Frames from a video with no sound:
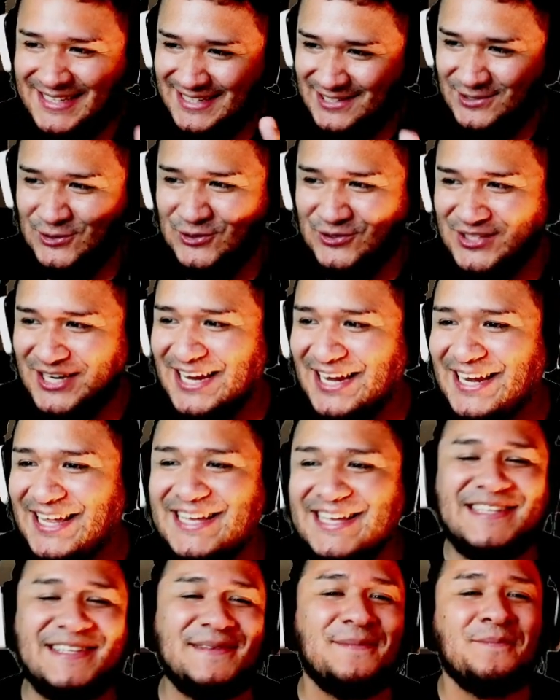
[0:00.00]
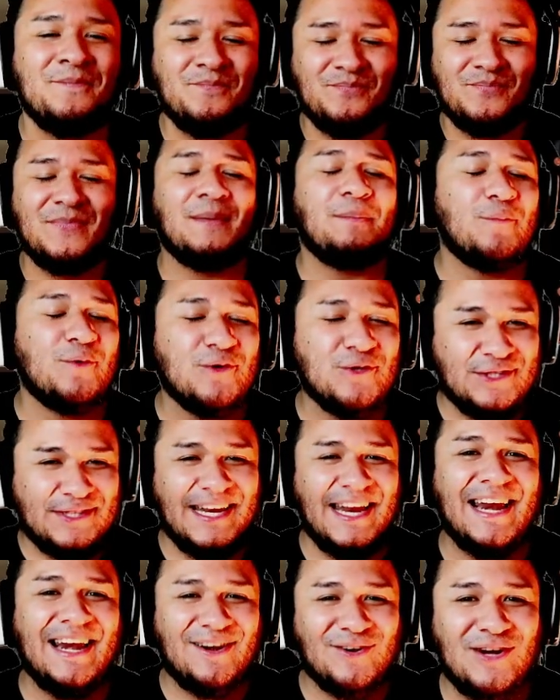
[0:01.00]
Estos trailers,
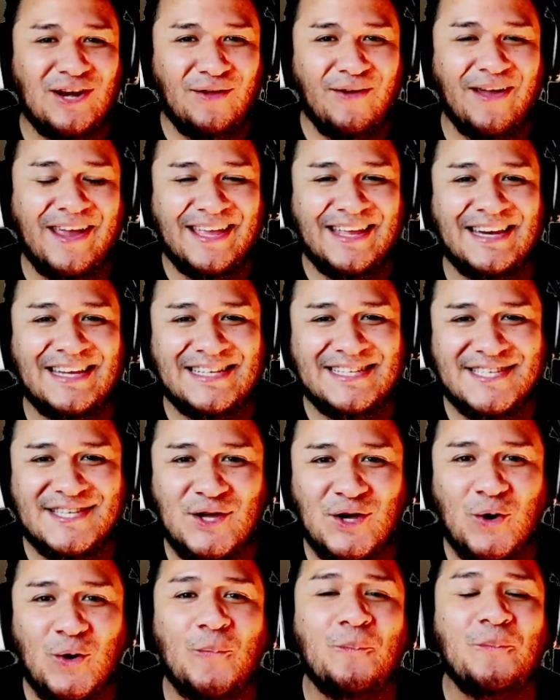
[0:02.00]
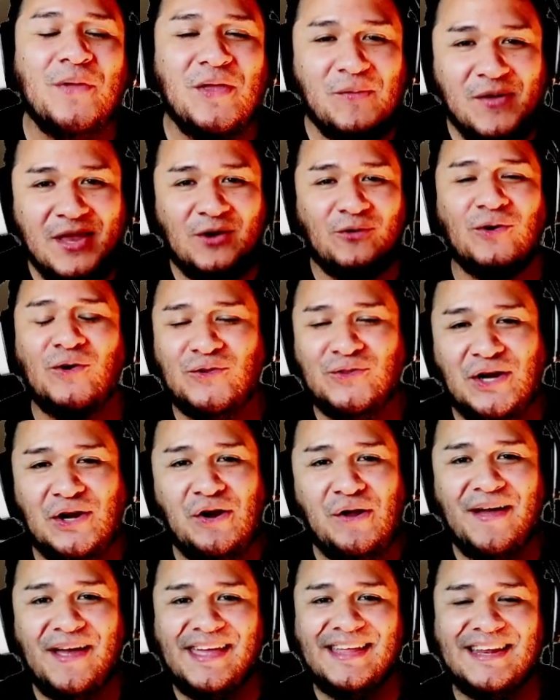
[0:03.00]
mostrarnos nueva generación, vivir otra
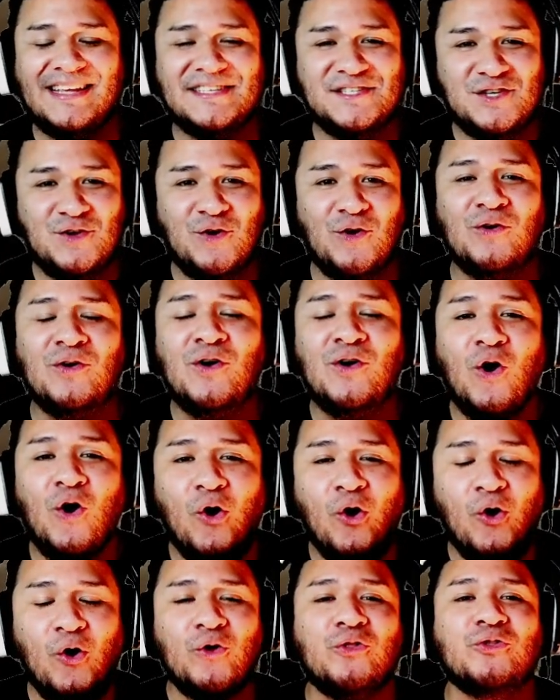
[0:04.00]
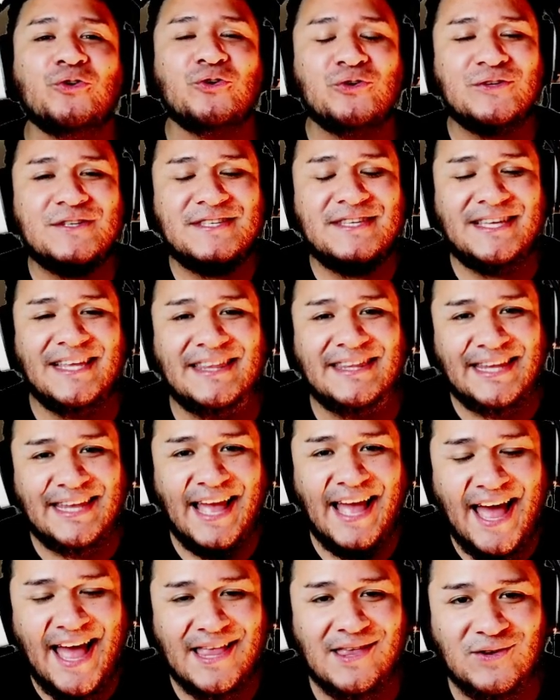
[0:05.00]
nueva generación, otros
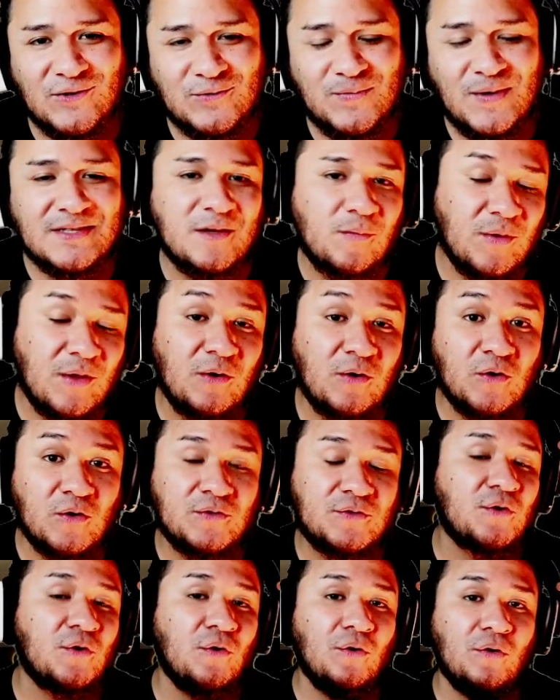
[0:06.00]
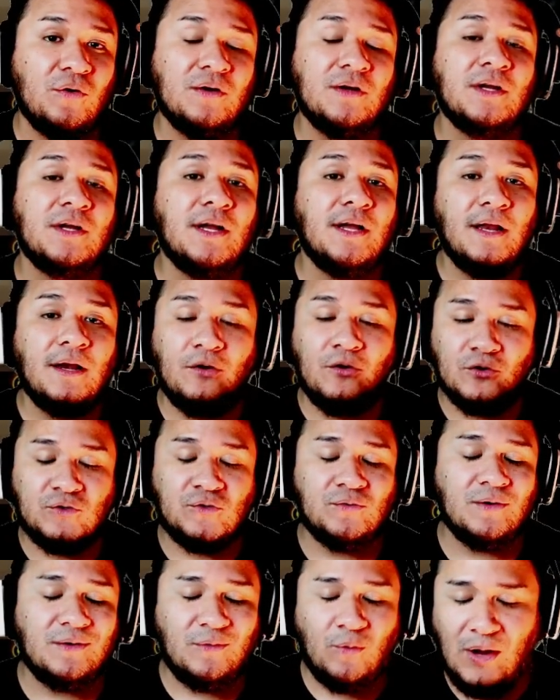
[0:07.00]
siete años más, amigos, con
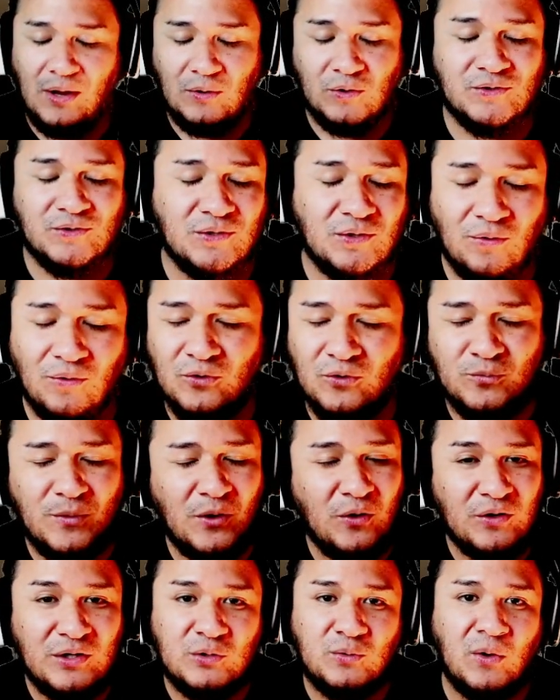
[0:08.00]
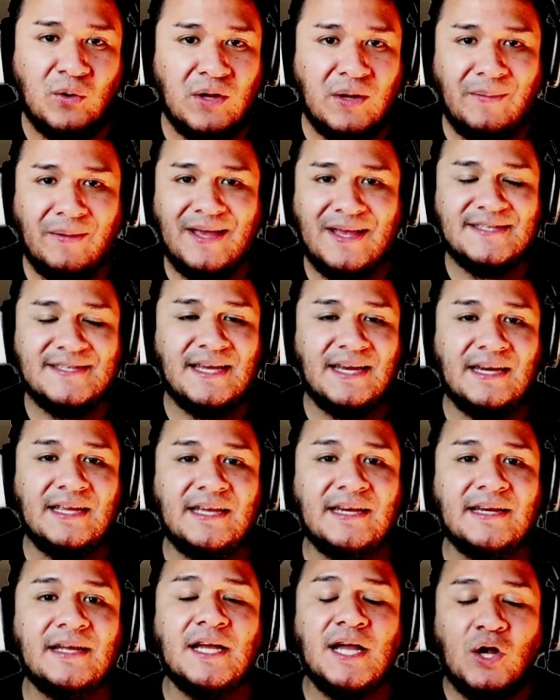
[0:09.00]
los juegos, con los mejores juegos que van a
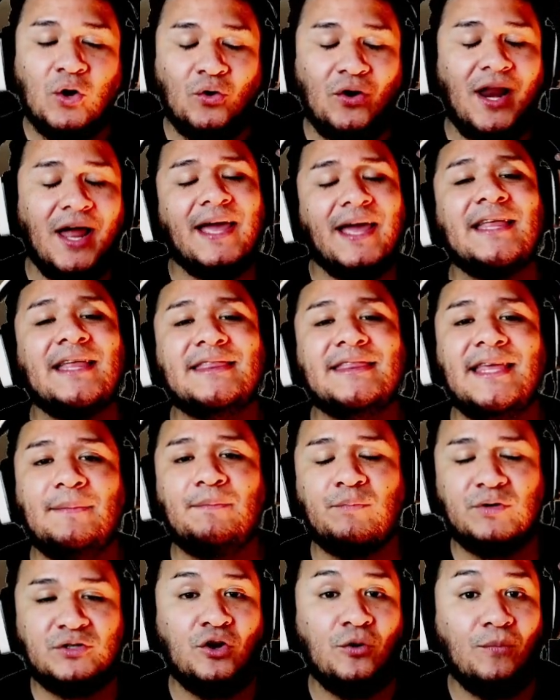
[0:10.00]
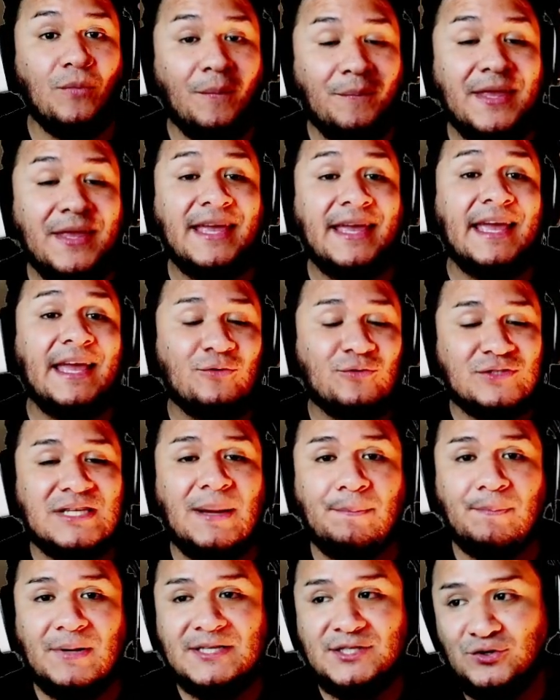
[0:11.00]
salir, con la gente, pues como a mí que nos
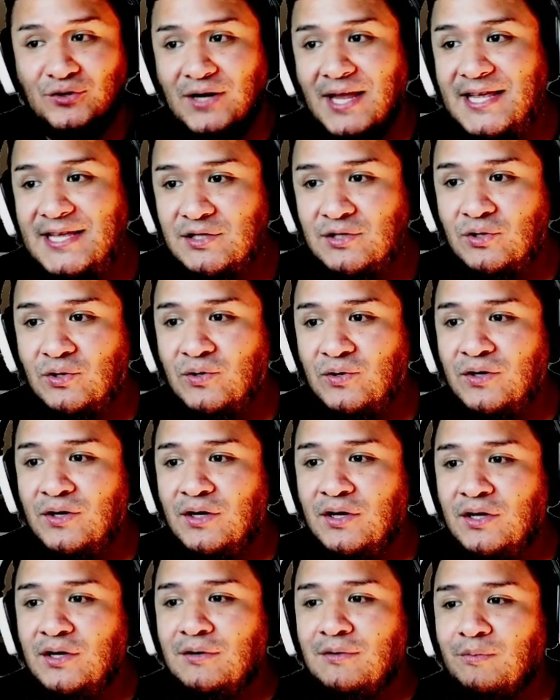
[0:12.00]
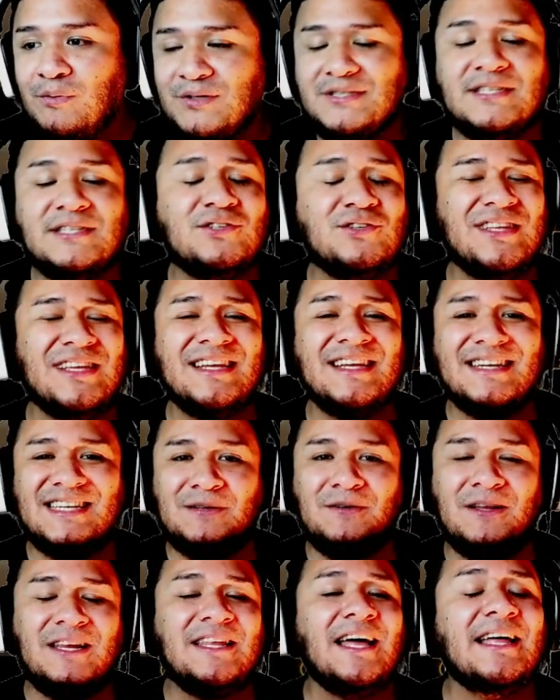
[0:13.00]
apasiona esto, pues esto de
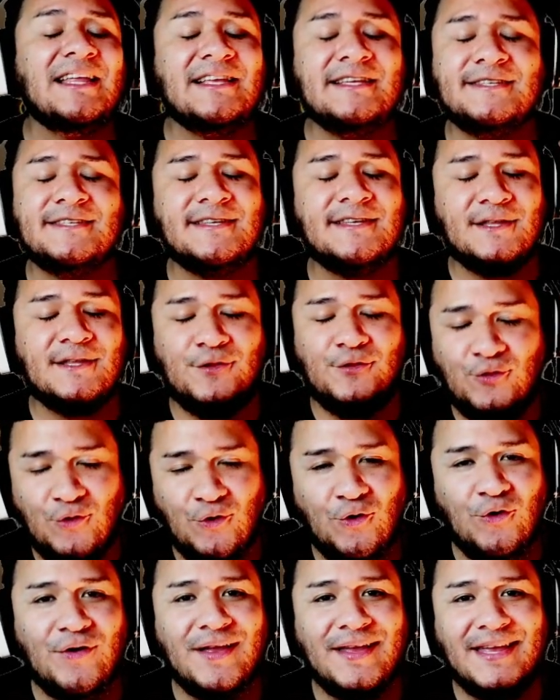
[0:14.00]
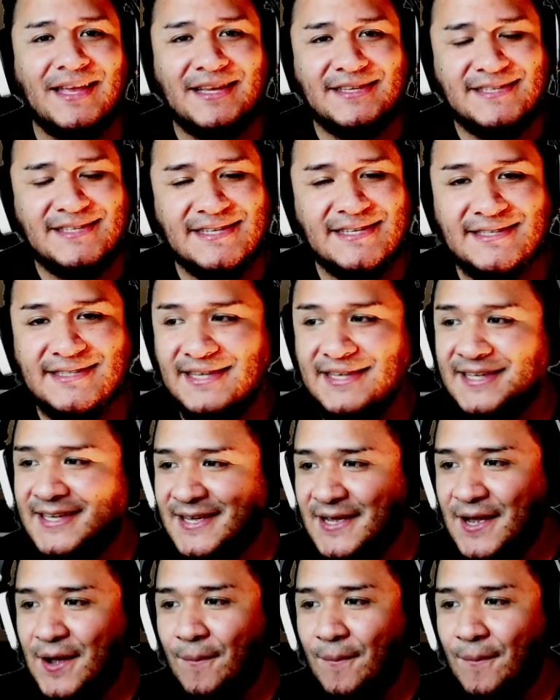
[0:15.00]
rivalidades no existe.